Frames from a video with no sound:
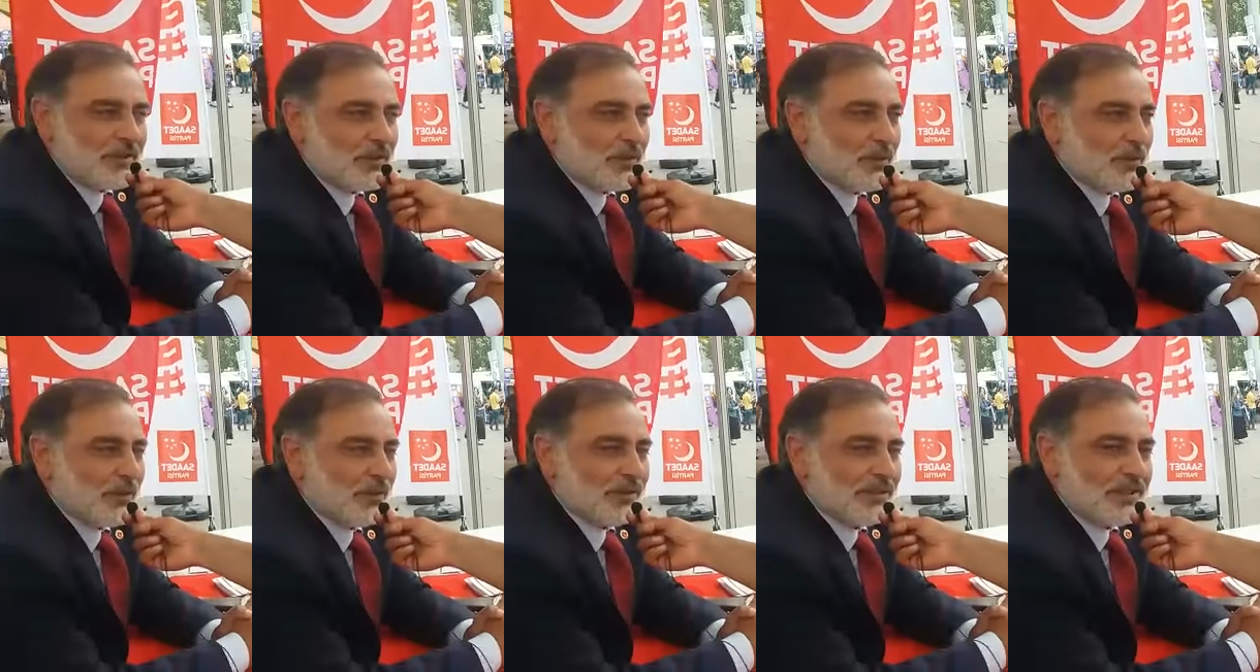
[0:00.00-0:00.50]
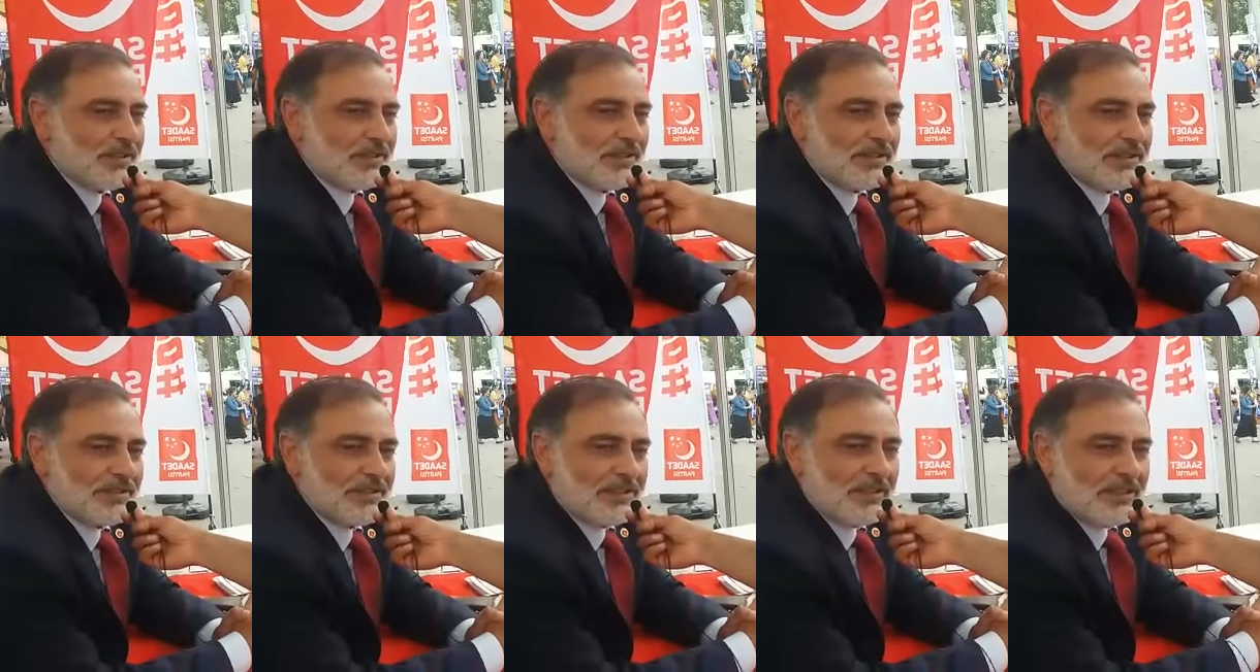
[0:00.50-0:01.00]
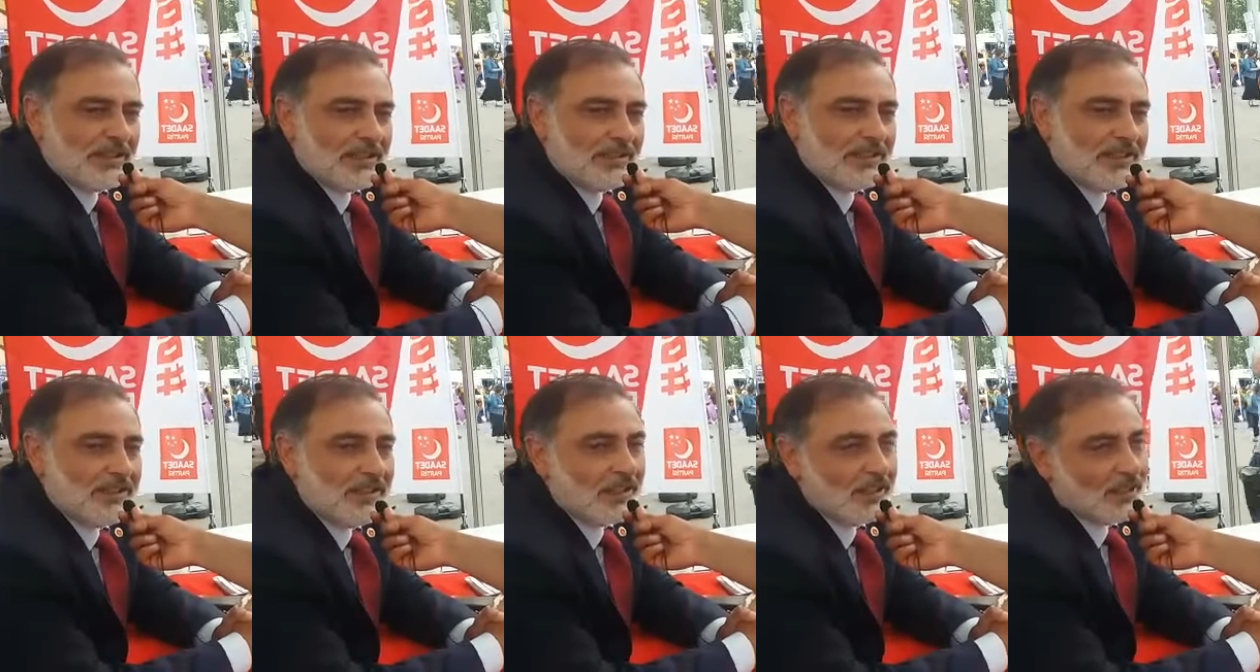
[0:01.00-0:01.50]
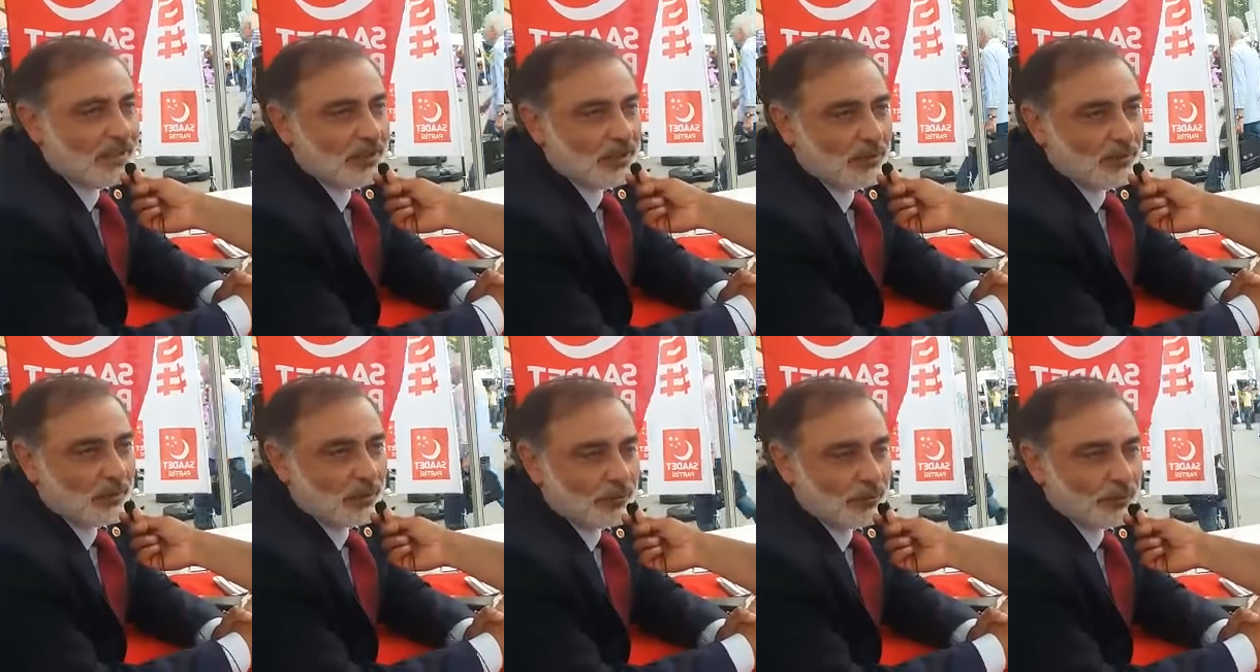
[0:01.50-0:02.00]
ikinci bölge dayı. Neden
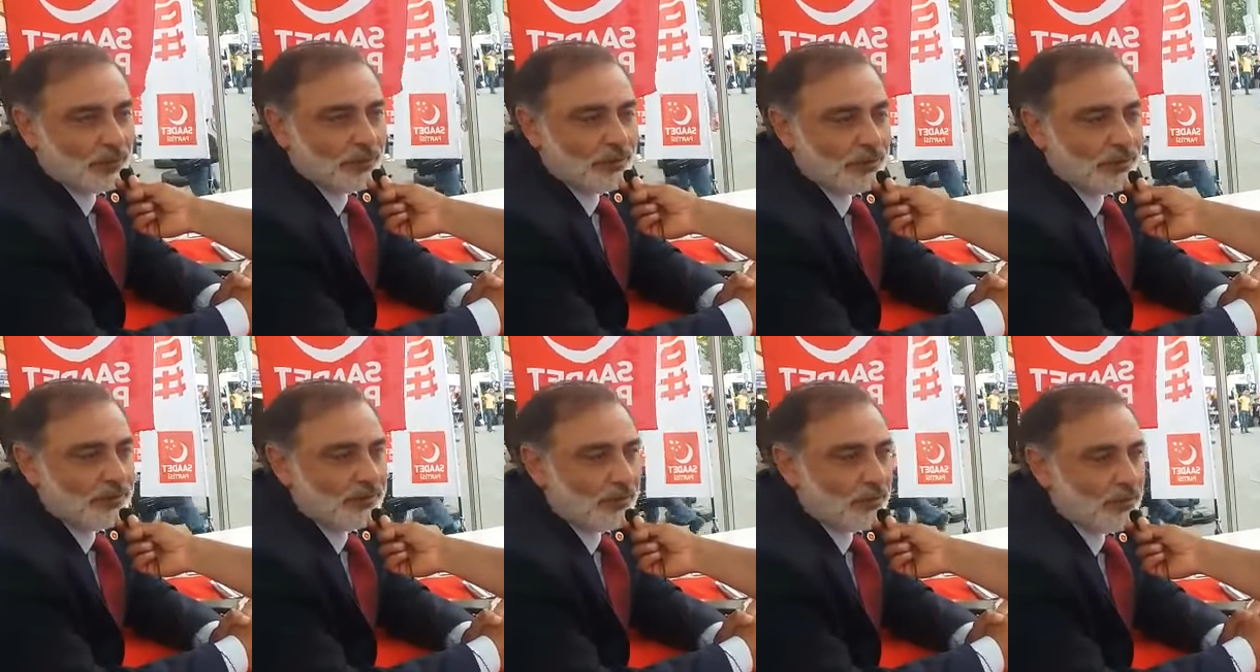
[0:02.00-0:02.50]
Karamollaoğlu?